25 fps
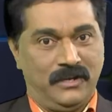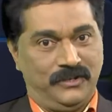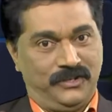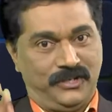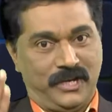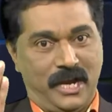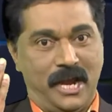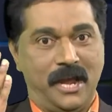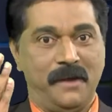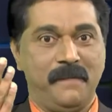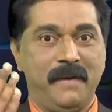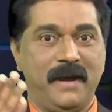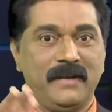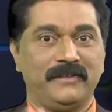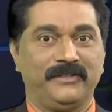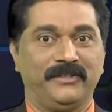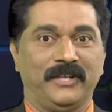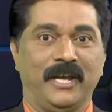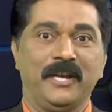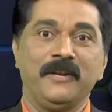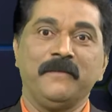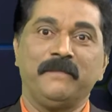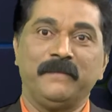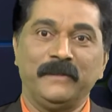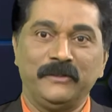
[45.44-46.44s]
షెహబాష్
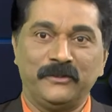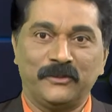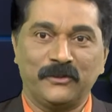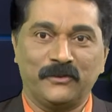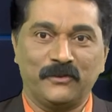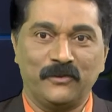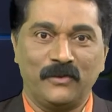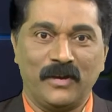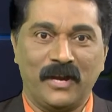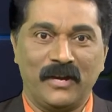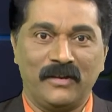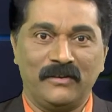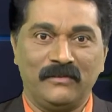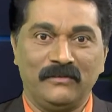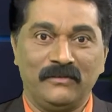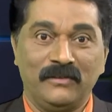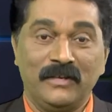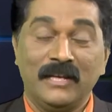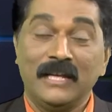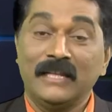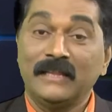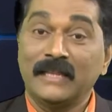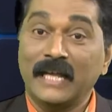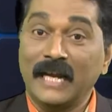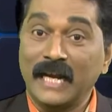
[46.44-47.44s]
అనిపించుకున్నాడు
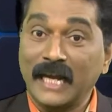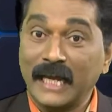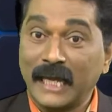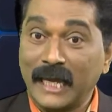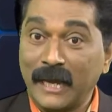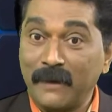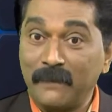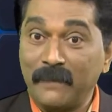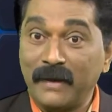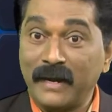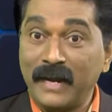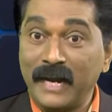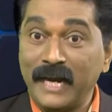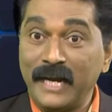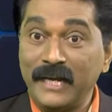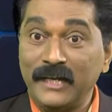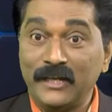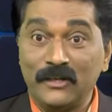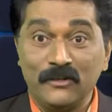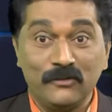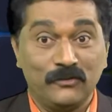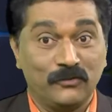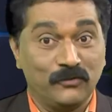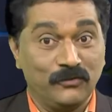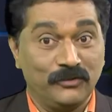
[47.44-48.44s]
తన కెమెరా
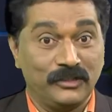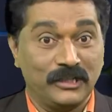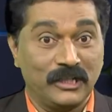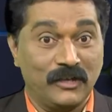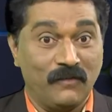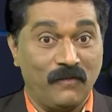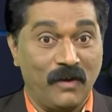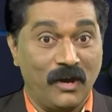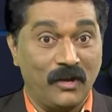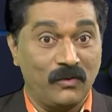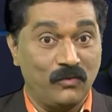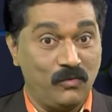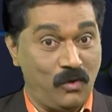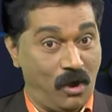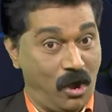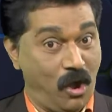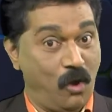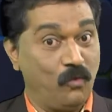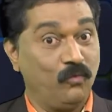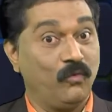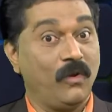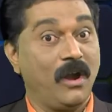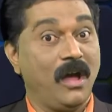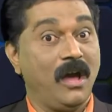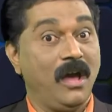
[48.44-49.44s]
ఇంటిని చూసిన వారు
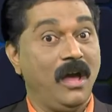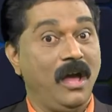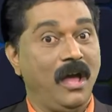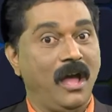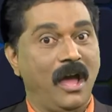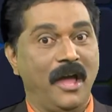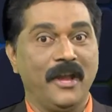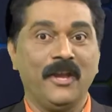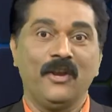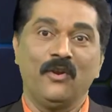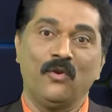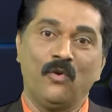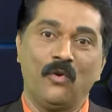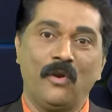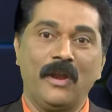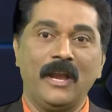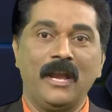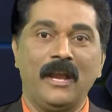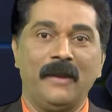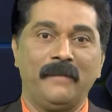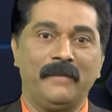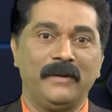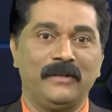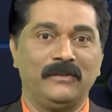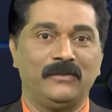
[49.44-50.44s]
ఔరా అని
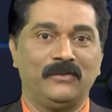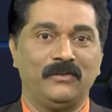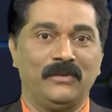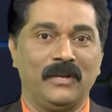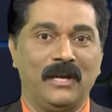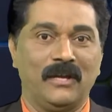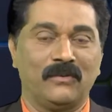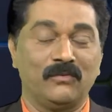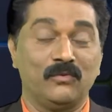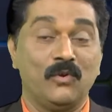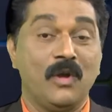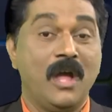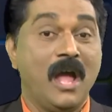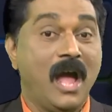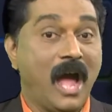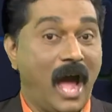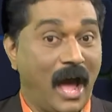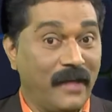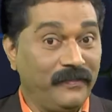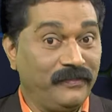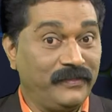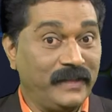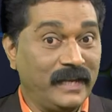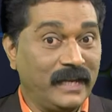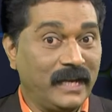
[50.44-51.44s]
పెడుతున్నారు
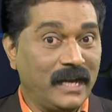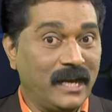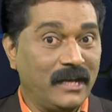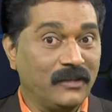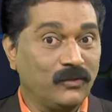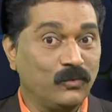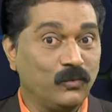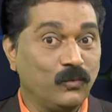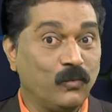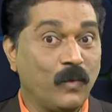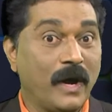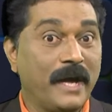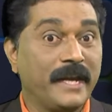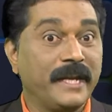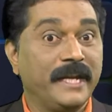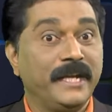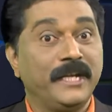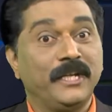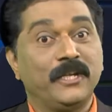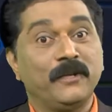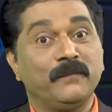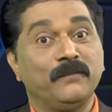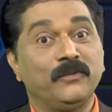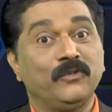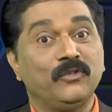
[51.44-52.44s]
అంతేకాదు వారి
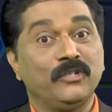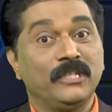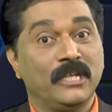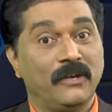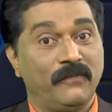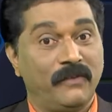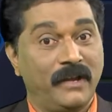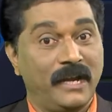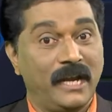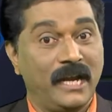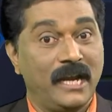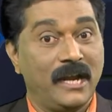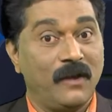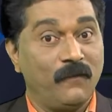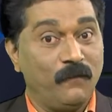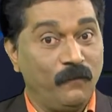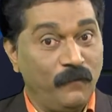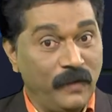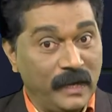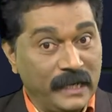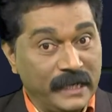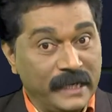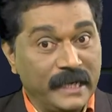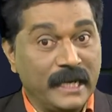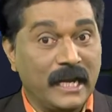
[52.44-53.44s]
ఇంటి ముందు ఎవరైనా
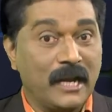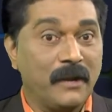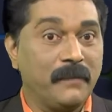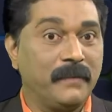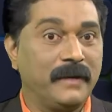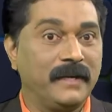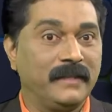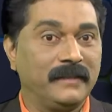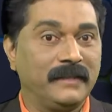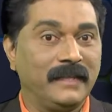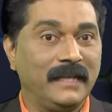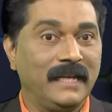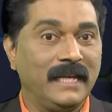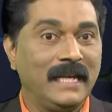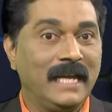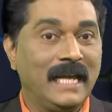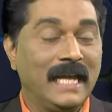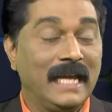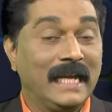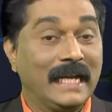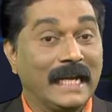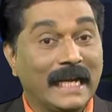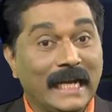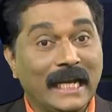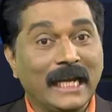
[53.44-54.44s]
వెళ్ళి నిలబడితే
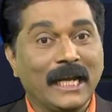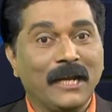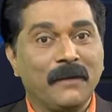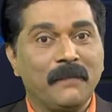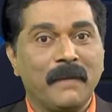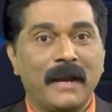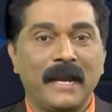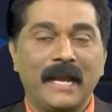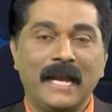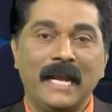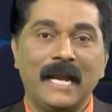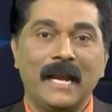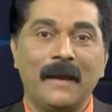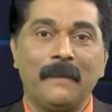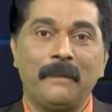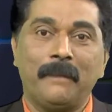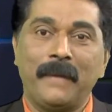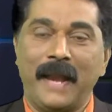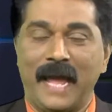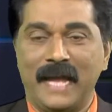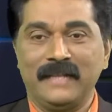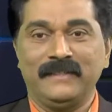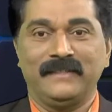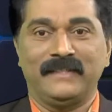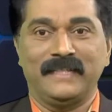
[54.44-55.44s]
క్లిక్ మనేలా
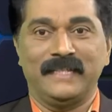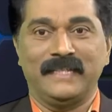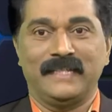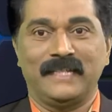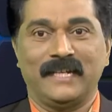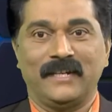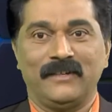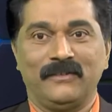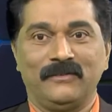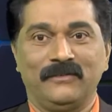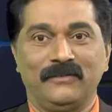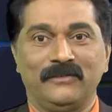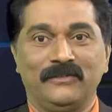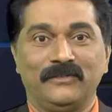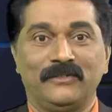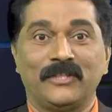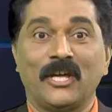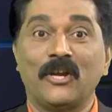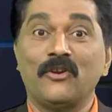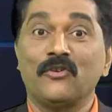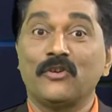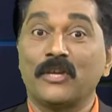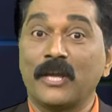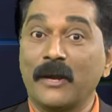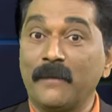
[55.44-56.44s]
ప్లాన్ చేశాడు
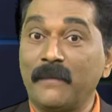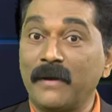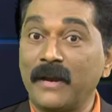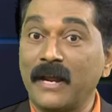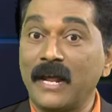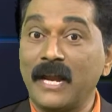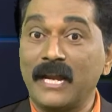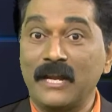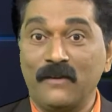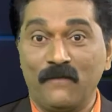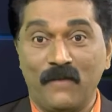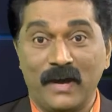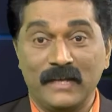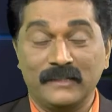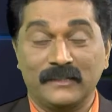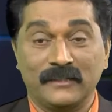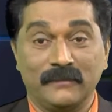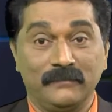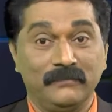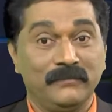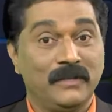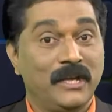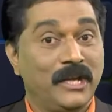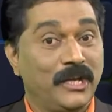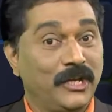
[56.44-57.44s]
తను కెమెరా
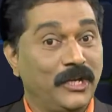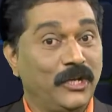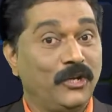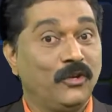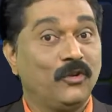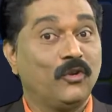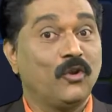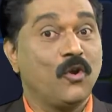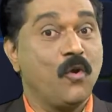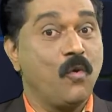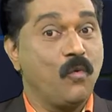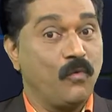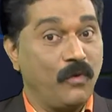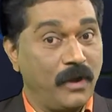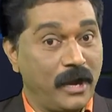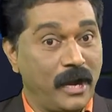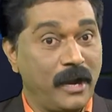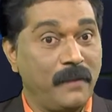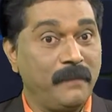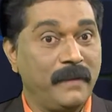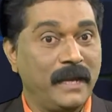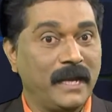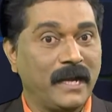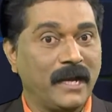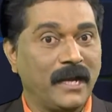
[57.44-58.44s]
నివాసం ఇంట్లో
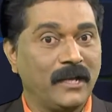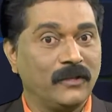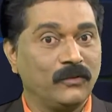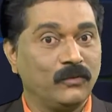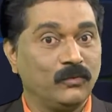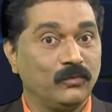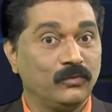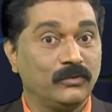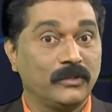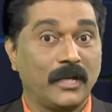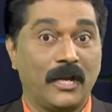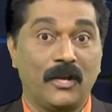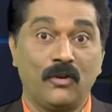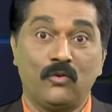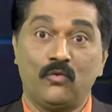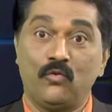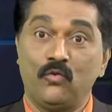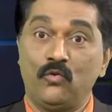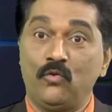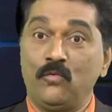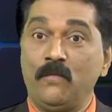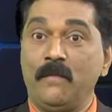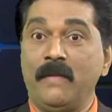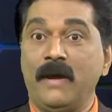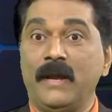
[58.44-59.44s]
ఉండడమే కాదు తన
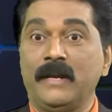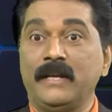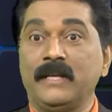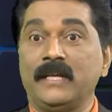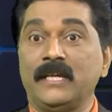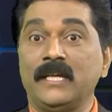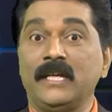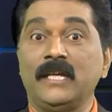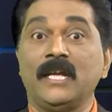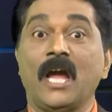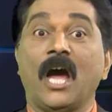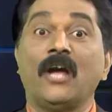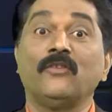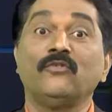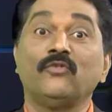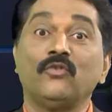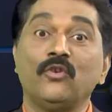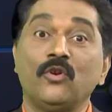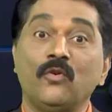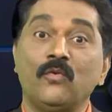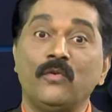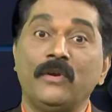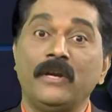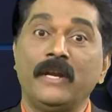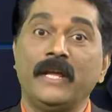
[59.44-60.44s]
కుటుంబానికి
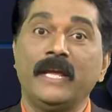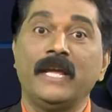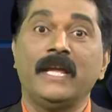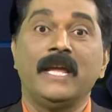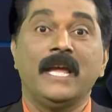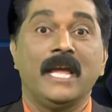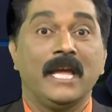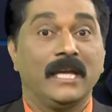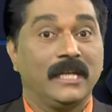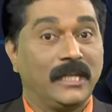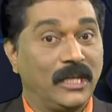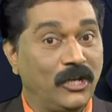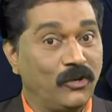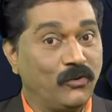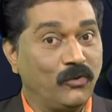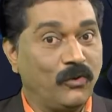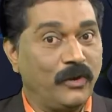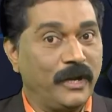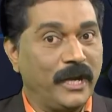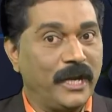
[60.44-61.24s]
అందులో ఉండే కిక్కు